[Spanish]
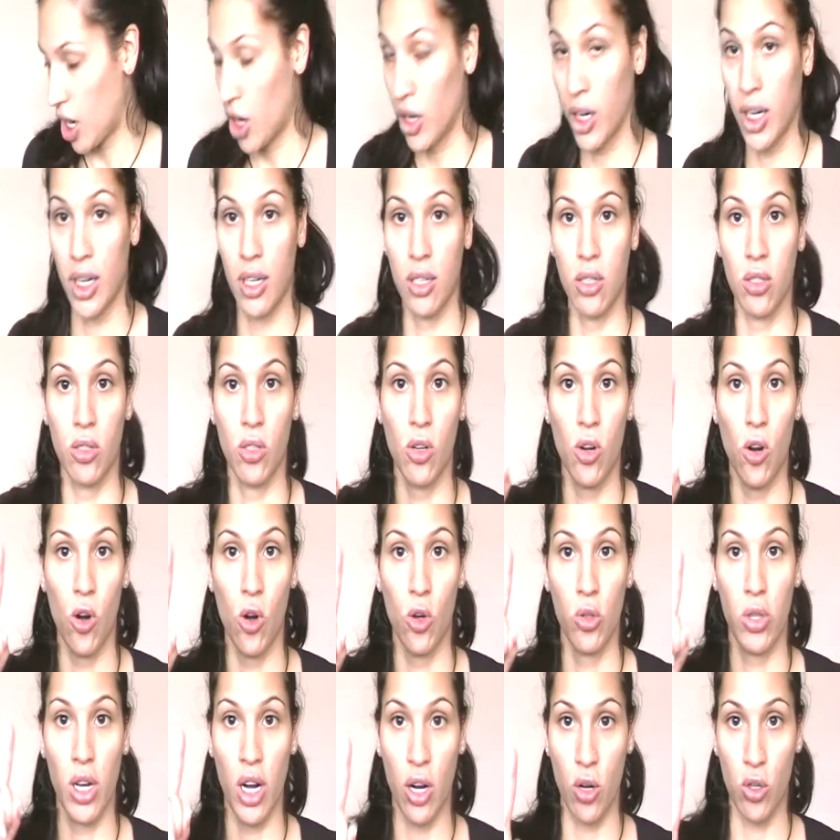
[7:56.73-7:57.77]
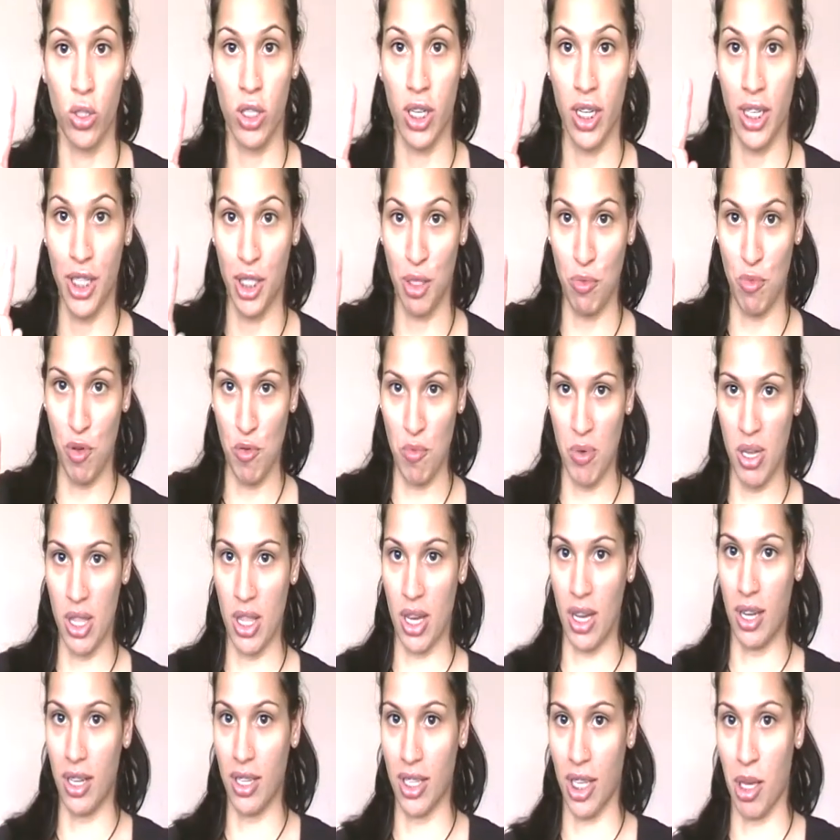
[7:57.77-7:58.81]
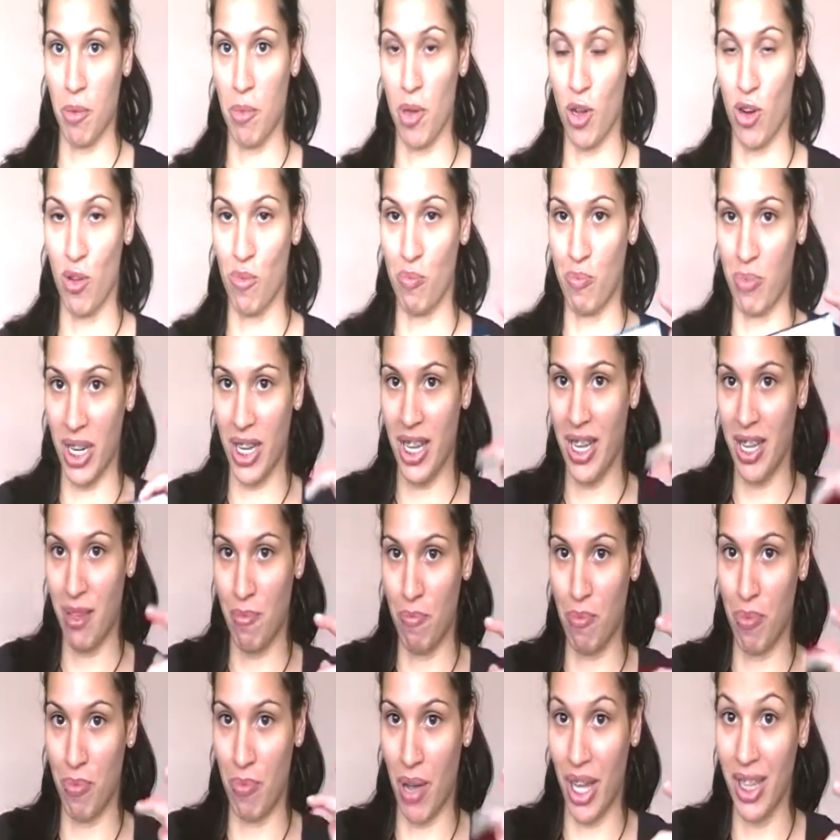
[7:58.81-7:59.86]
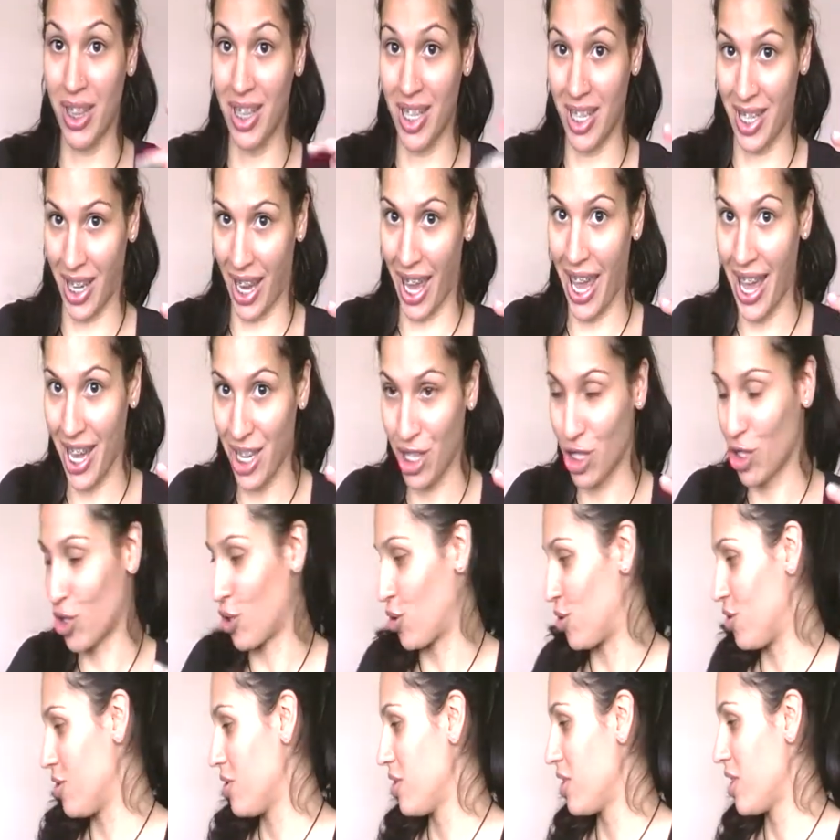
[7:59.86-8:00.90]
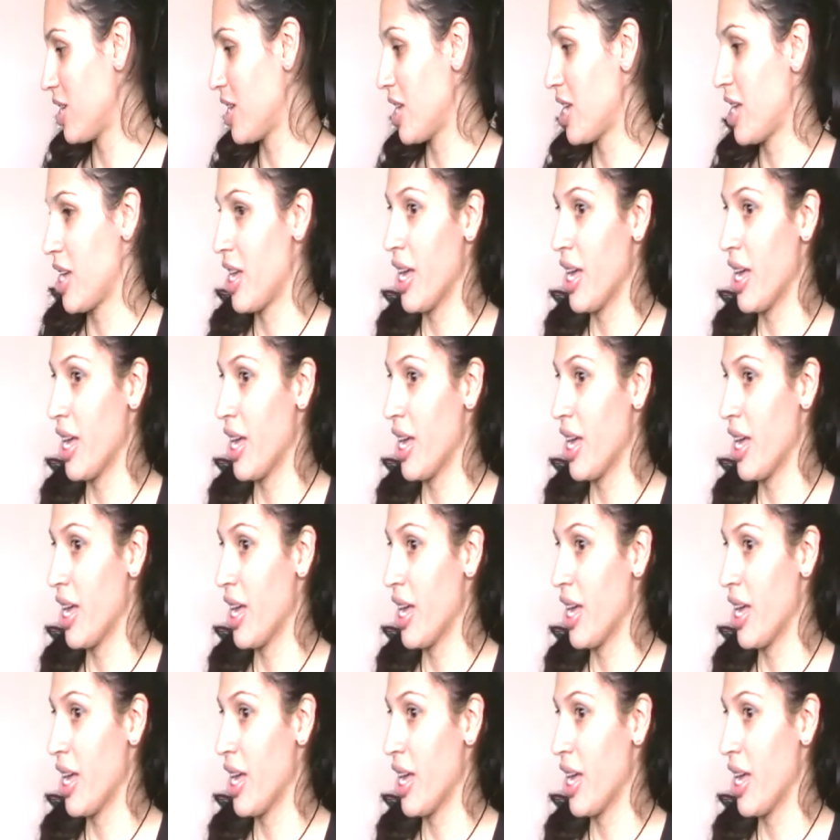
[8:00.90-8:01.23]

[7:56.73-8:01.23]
Ahora, otra cosa que se me olvida, que me compré antes que esto